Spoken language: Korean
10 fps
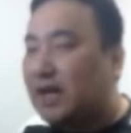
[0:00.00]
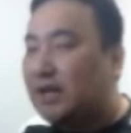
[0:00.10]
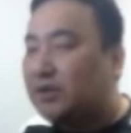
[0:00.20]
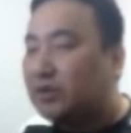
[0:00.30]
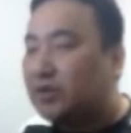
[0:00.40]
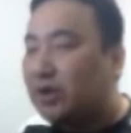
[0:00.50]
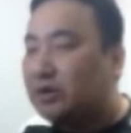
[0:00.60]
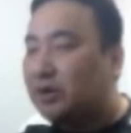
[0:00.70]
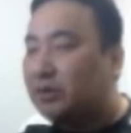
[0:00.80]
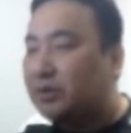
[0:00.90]
적절한 것을
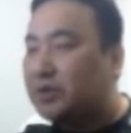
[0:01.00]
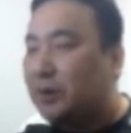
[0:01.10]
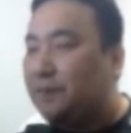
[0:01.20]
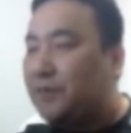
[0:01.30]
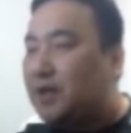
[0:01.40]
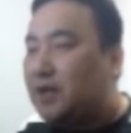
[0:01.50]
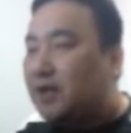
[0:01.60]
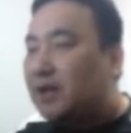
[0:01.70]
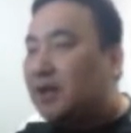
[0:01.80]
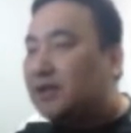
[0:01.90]
고르시오.
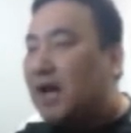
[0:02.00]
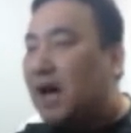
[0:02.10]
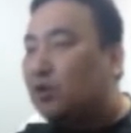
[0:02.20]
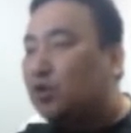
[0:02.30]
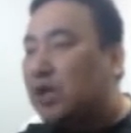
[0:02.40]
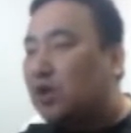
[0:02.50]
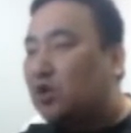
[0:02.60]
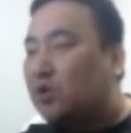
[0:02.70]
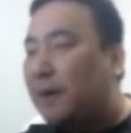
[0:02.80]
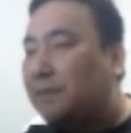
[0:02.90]
자꾸자꾸
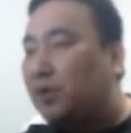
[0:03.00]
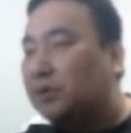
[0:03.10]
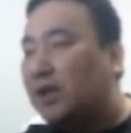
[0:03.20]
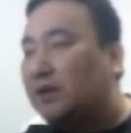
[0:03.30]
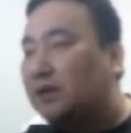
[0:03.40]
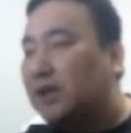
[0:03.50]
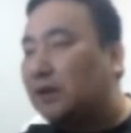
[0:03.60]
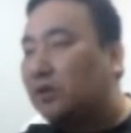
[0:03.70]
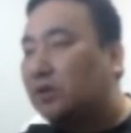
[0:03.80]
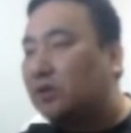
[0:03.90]
반복되는
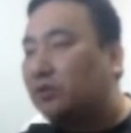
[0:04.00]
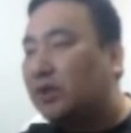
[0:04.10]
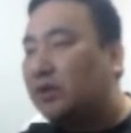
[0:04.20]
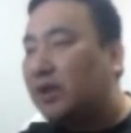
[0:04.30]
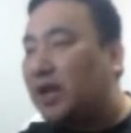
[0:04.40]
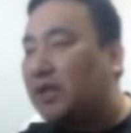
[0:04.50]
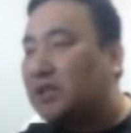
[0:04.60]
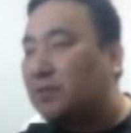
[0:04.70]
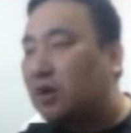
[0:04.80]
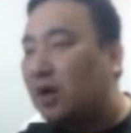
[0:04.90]
단어를 우리는
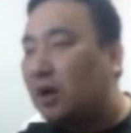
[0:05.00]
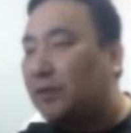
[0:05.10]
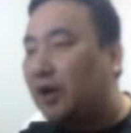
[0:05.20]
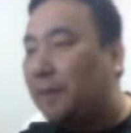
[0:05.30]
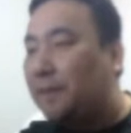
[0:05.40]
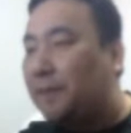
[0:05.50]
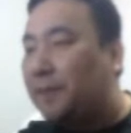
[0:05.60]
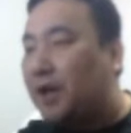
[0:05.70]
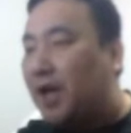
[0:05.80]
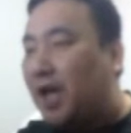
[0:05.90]
핵심어라고 불러요.
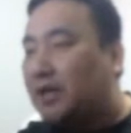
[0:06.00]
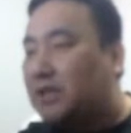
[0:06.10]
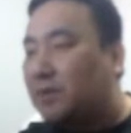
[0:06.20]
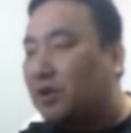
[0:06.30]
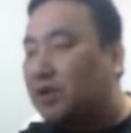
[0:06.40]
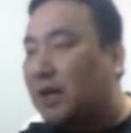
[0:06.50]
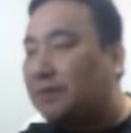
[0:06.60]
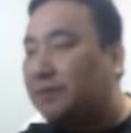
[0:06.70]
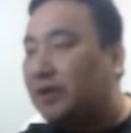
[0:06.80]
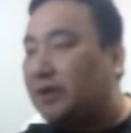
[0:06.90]
핵심어를
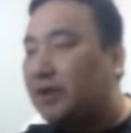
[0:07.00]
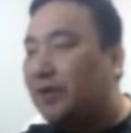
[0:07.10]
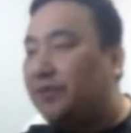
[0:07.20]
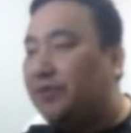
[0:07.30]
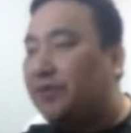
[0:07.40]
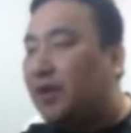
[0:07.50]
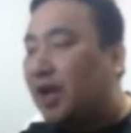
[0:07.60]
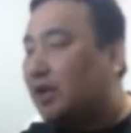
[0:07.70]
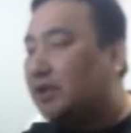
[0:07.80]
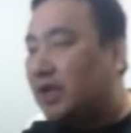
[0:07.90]
잡으면은
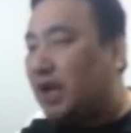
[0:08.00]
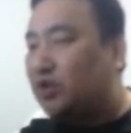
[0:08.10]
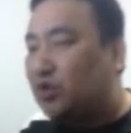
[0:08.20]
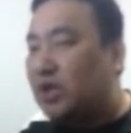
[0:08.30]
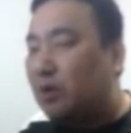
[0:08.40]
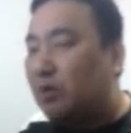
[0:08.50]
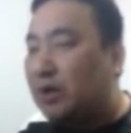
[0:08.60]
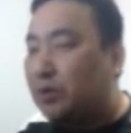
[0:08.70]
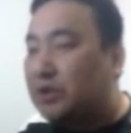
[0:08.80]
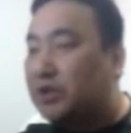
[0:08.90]
글의 주제와
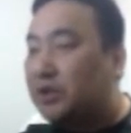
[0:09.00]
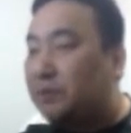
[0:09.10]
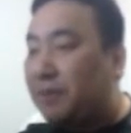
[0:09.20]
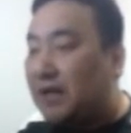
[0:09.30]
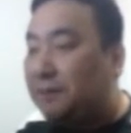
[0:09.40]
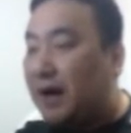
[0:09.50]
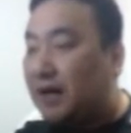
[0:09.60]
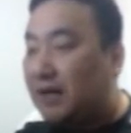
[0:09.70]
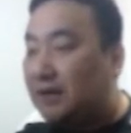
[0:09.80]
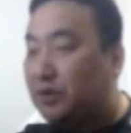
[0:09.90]
요지를 빨리
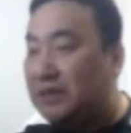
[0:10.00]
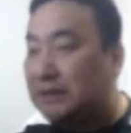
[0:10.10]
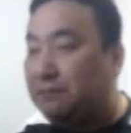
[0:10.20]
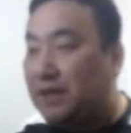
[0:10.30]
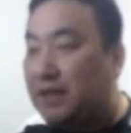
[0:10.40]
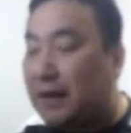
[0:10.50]
파악할 수 있습니다.